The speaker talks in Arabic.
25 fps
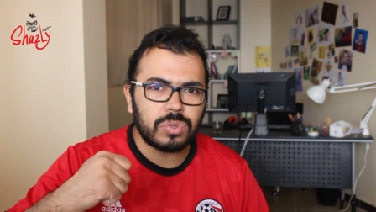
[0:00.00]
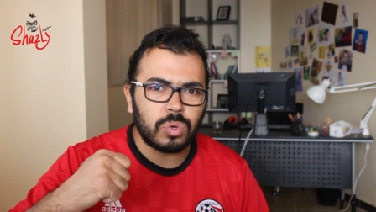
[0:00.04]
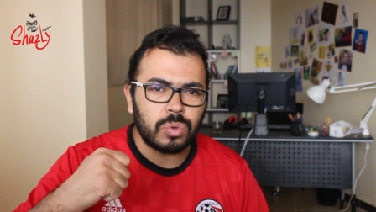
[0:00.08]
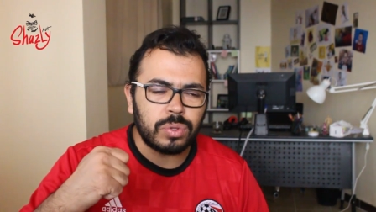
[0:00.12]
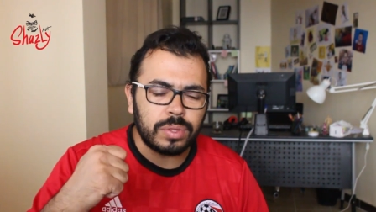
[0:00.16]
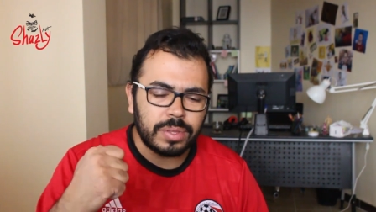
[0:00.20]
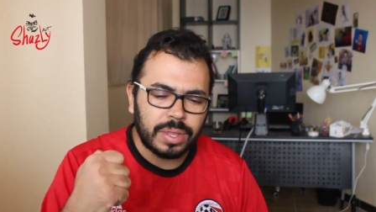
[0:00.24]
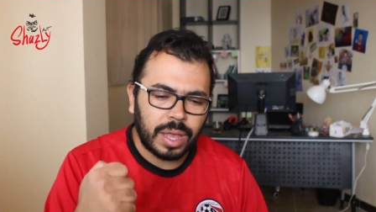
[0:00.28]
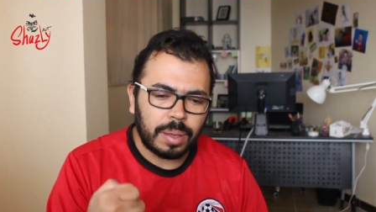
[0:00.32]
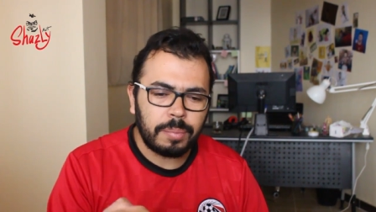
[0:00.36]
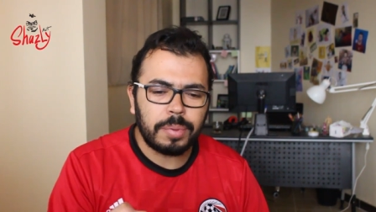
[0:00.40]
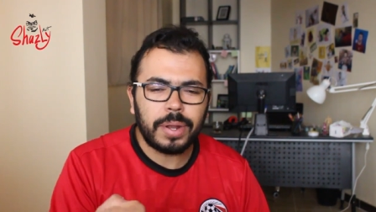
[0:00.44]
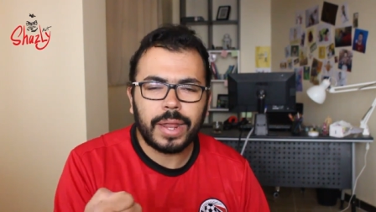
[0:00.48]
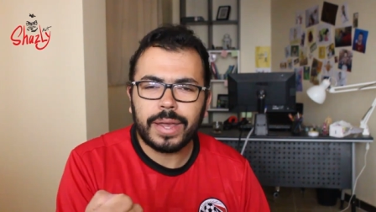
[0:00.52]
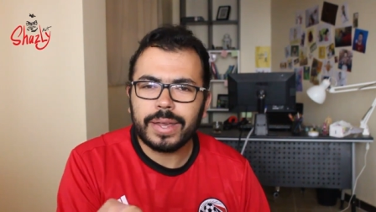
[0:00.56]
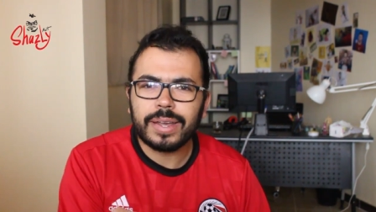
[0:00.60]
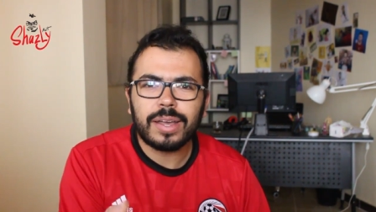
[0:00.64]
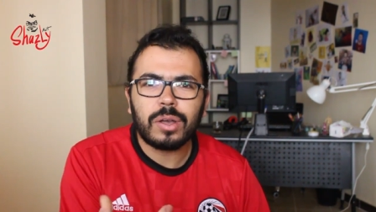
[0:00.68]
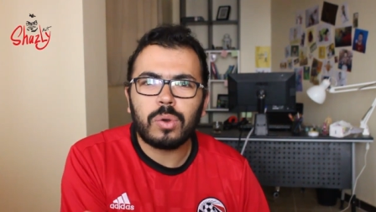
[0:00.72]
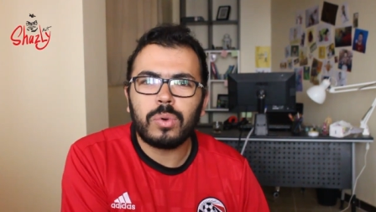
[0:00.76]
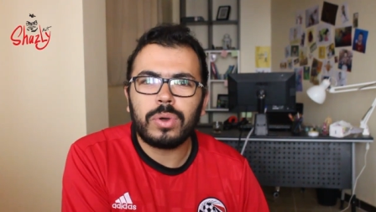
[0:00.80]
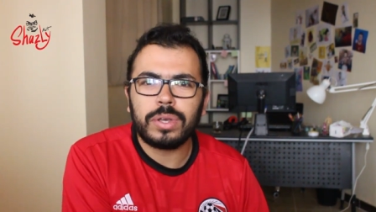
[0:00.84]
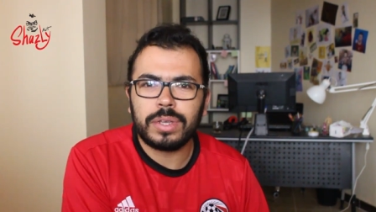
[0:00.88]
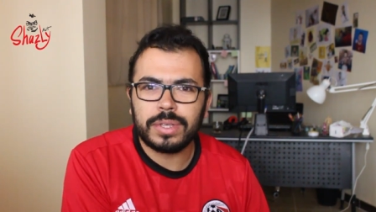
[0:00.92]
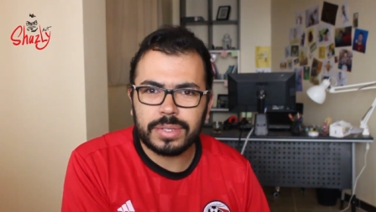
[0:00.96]
كنت عامل
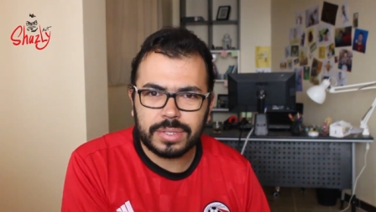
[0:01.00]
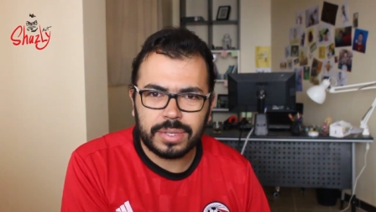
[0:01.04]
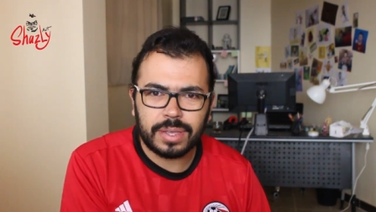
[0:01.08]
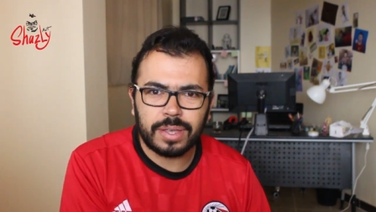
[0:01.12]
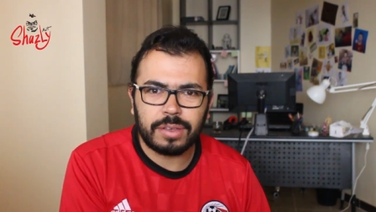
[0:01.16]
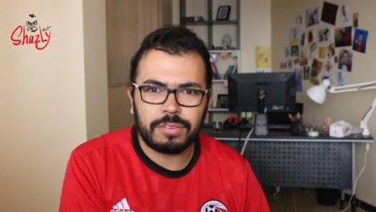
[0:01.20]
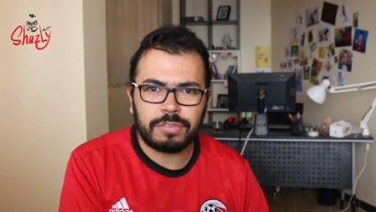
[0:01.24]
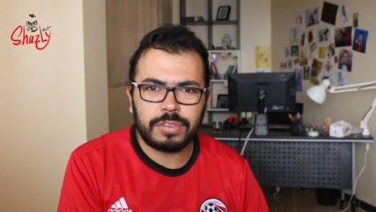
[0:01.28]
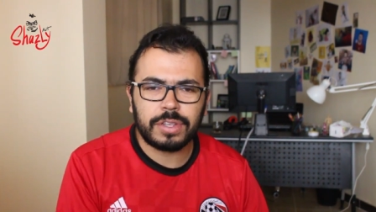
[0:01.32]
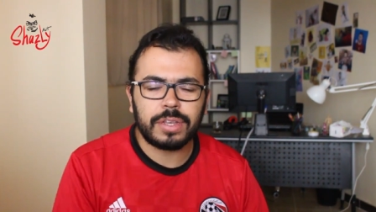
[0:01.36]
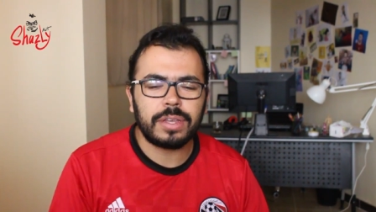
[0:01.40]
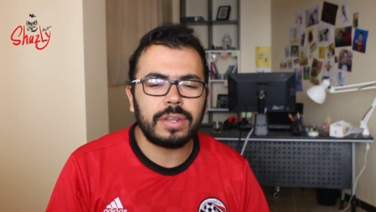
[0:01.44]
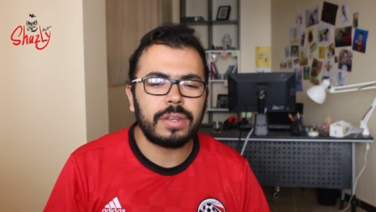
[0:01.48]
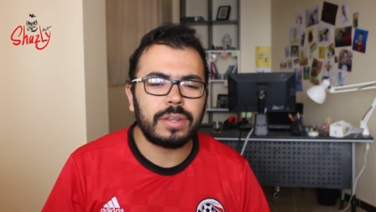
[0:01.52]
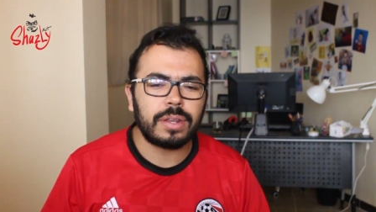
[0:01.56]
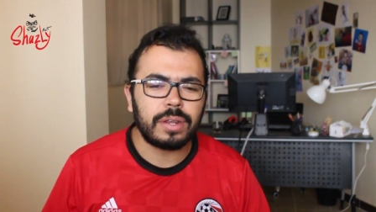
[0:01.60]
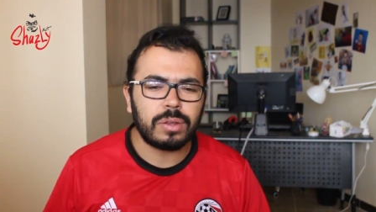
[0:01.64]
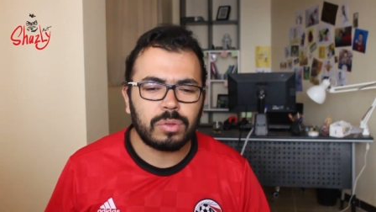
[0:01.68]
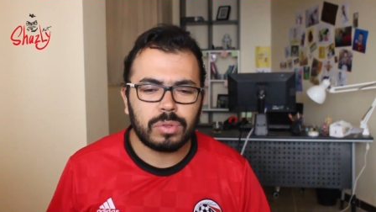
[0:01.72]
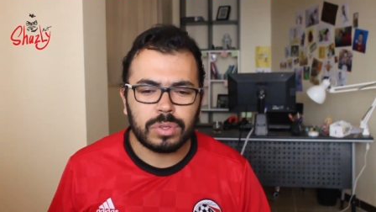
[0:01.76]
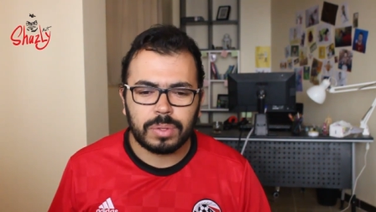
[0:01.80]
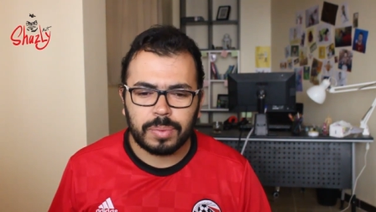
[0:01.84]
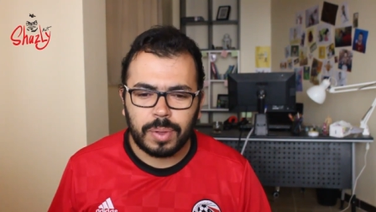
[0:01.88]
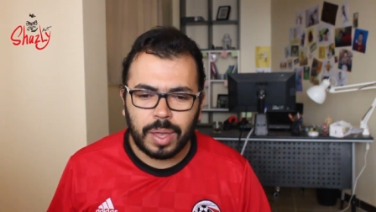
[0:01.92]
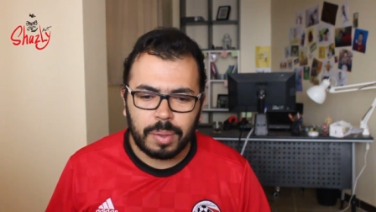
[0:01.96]
حاجه كويسه هفتكر ان انا
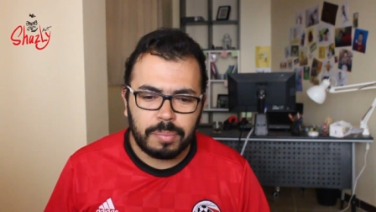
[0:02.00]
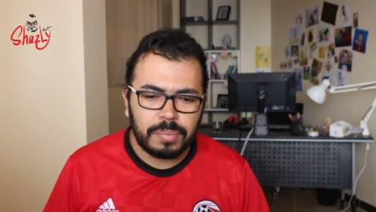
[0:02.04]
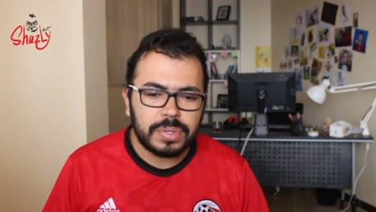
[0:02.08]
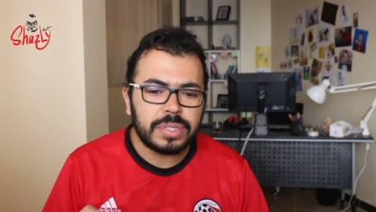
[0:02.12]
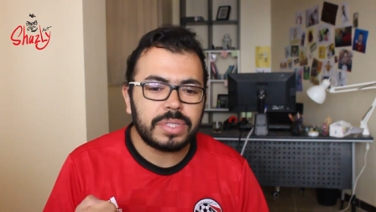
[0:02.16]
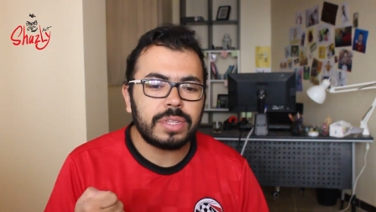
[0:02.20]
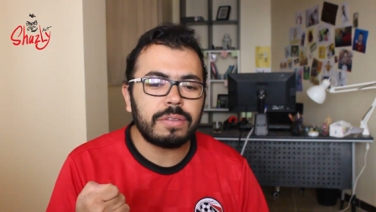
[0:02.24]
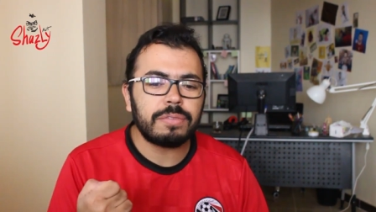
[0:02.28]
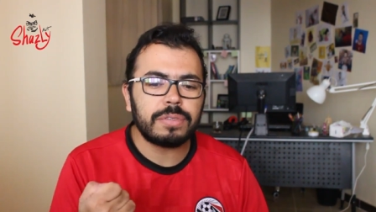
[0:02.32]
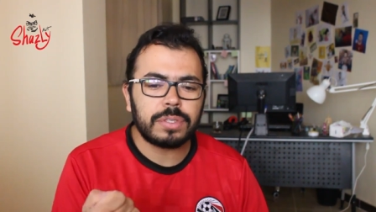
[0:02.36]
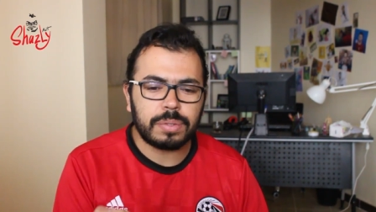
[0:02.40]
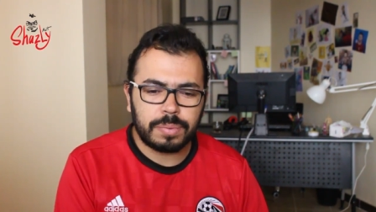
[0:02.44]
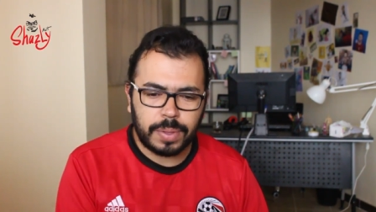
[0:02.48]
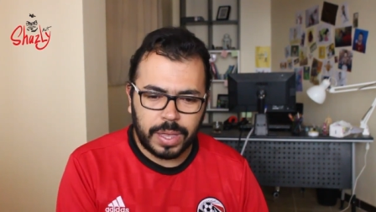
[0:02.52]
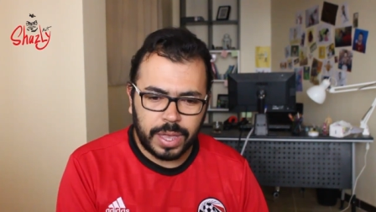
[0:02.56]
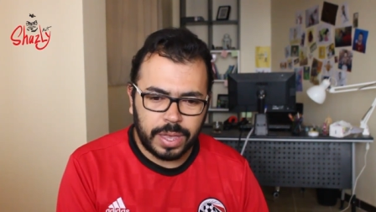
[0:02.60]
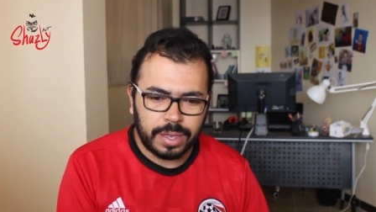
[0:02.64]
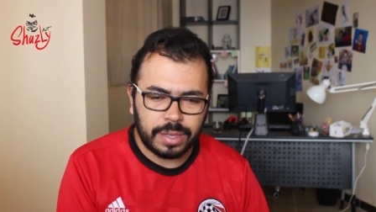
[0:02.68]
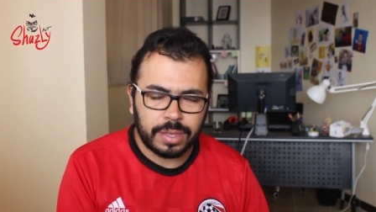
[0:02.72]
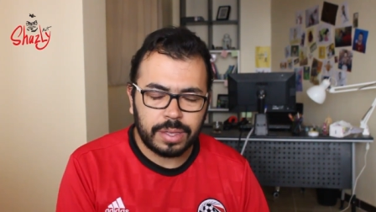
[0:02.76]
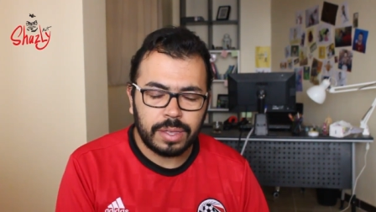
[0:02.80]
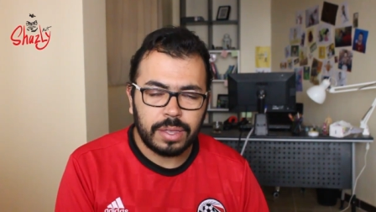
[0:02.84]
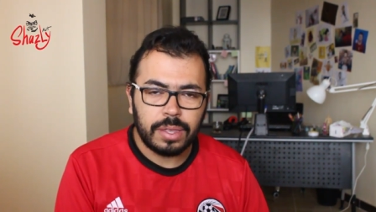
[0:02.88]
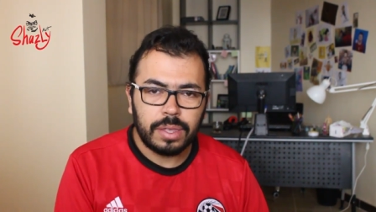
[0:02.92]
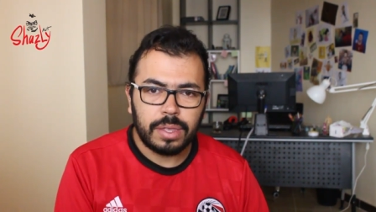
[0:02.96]
كنت محمس نفسي بحاجه